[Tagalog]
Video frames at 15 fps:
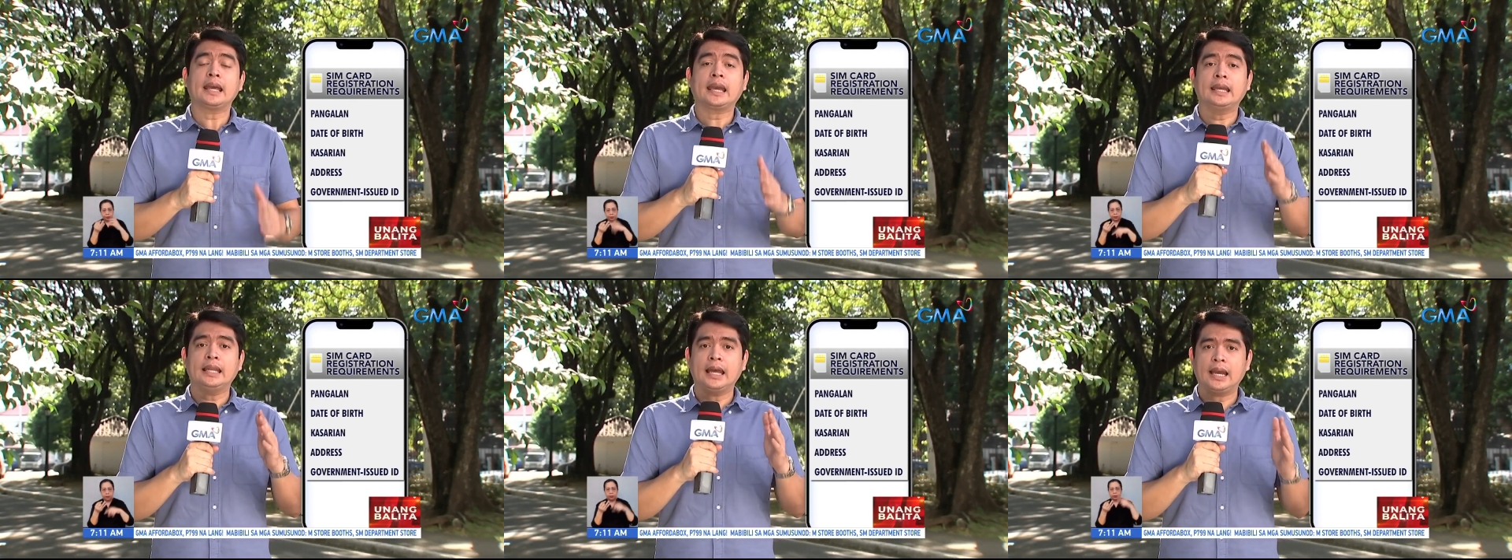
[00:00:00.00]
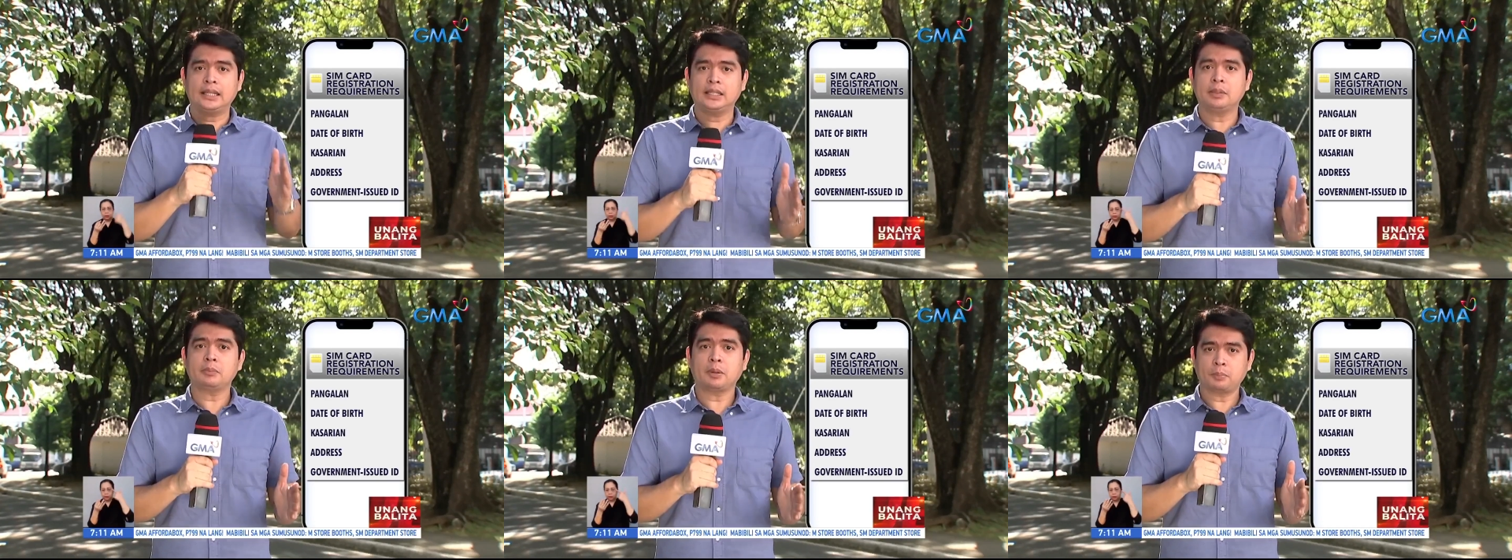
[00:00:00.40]
Kailangan
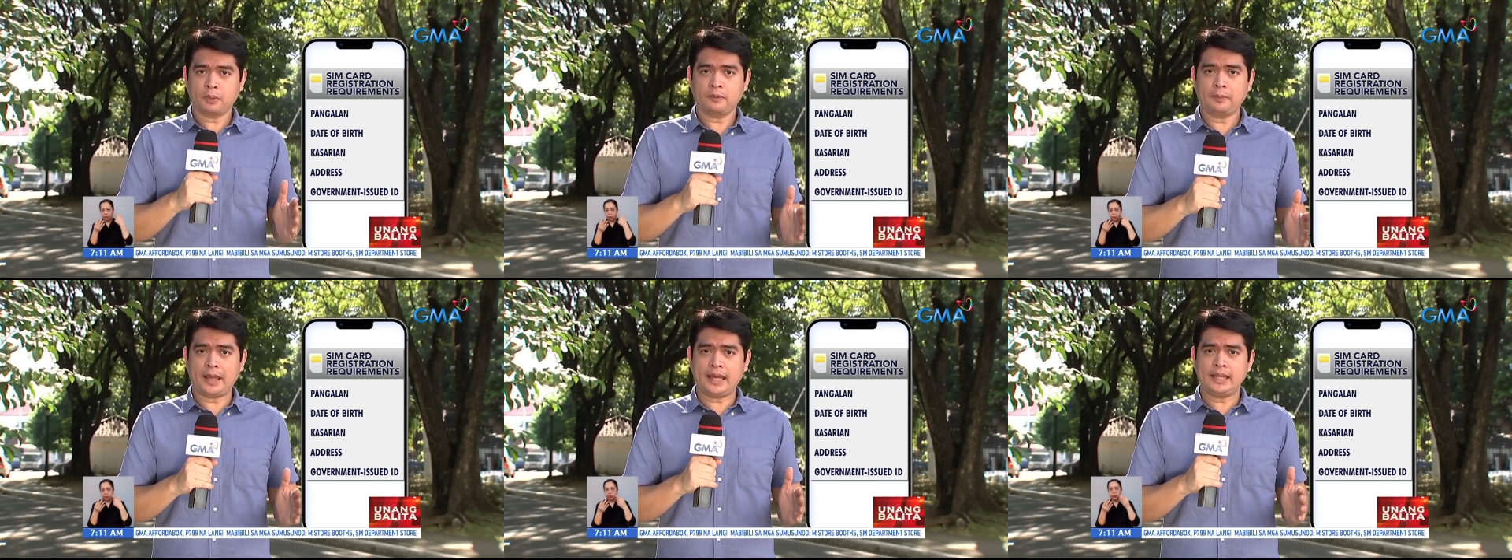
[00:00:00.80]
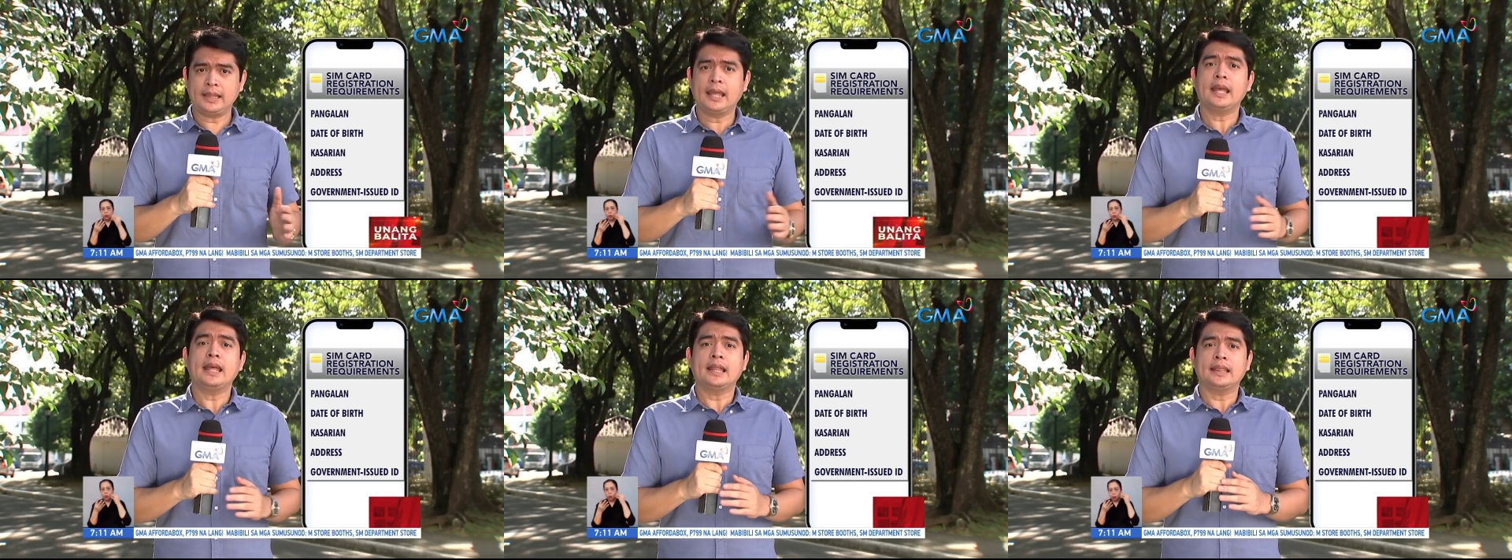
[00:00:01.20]
ding mag-provide
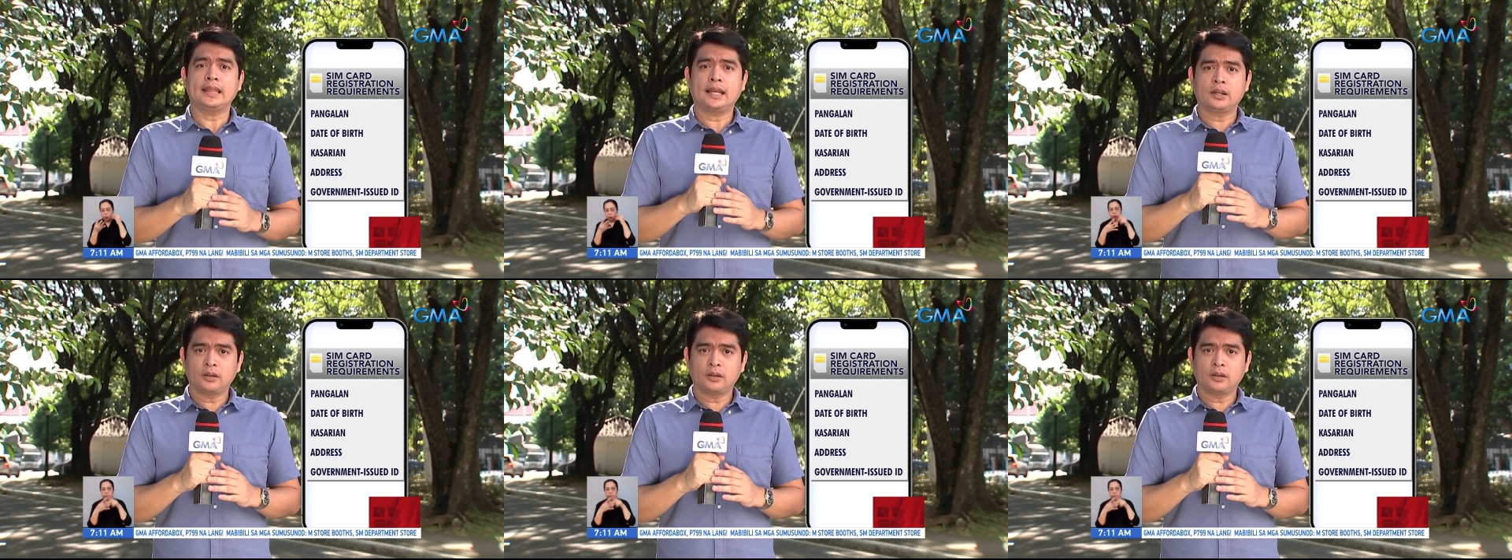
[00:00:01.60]
ng